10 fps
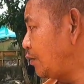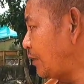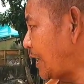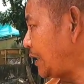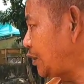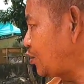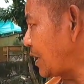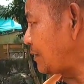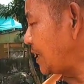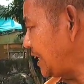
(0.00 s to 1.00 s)
công năng
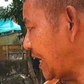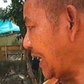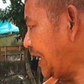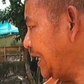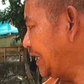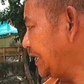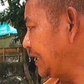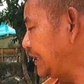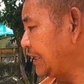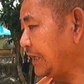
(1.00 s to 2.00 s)
chú đại bi này
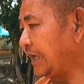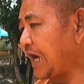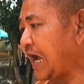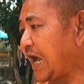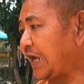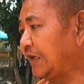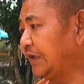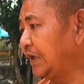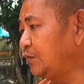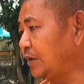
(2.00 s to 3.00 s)
là
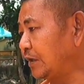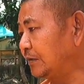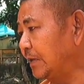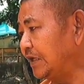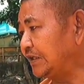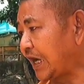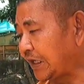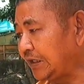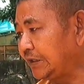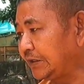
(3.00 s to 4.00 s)
nếu người bệnh
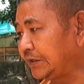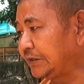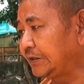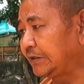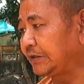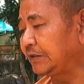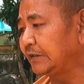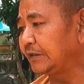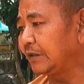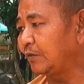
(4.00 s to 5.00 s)
tật
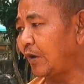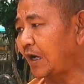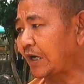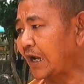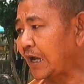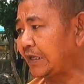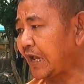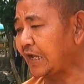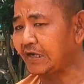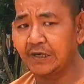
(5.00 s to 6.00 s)
hoặc là
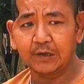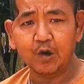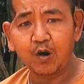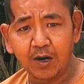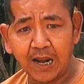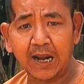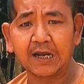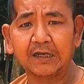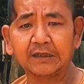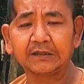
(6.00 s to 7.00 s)
gia đình khó
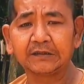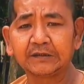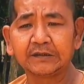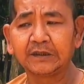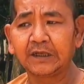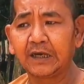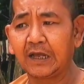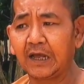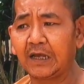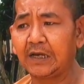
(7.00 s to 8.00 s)
khăn
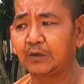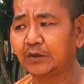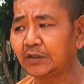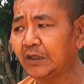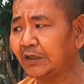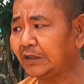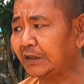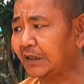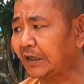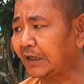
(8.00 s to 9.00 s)
à, điều thứ nhất
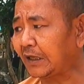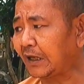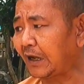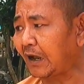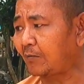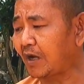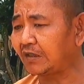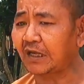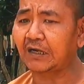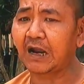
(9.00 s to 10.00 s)
à,
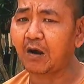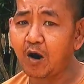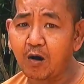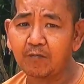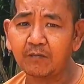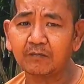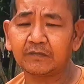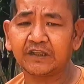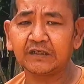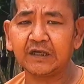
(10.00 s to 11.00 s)
bệnh tật đau ốm
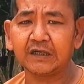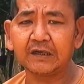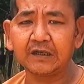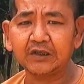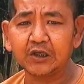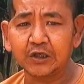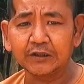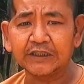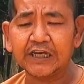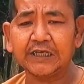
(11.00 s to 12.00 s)
những người đó
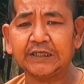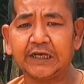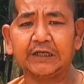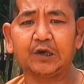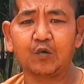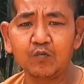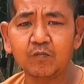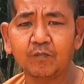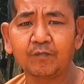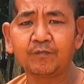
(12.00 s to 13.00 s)
thường xuyên trì tụng yeah.